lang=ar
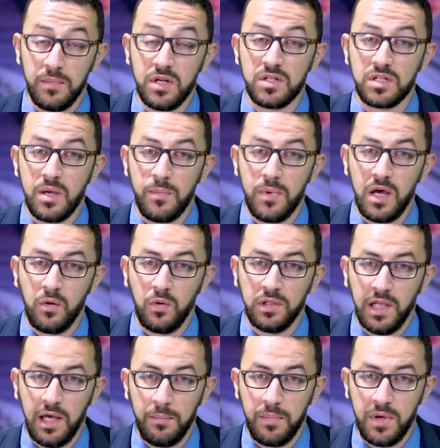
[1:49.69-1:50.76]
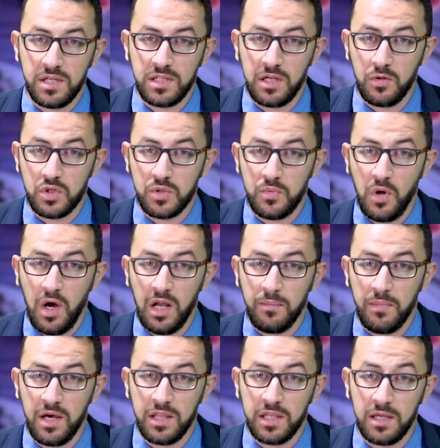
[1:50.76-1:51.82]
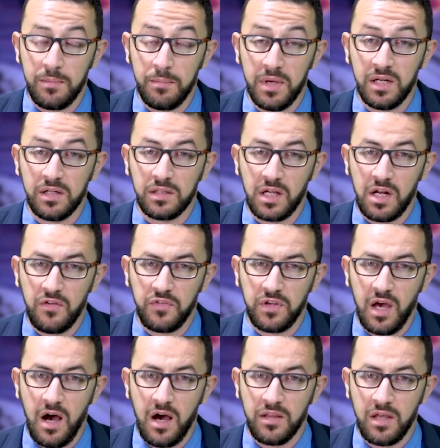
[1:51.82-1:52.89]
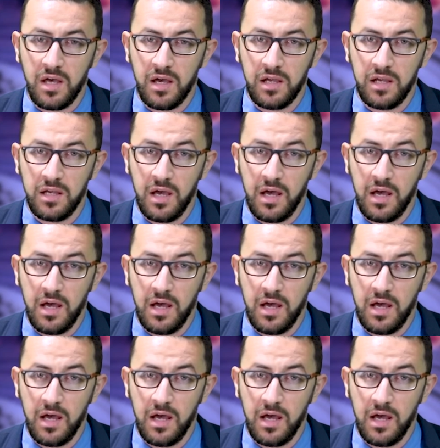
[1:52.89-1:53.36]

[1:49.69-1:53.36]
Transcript: من جمال ولد عباس الأسبوع الماضي من طرف أعضاء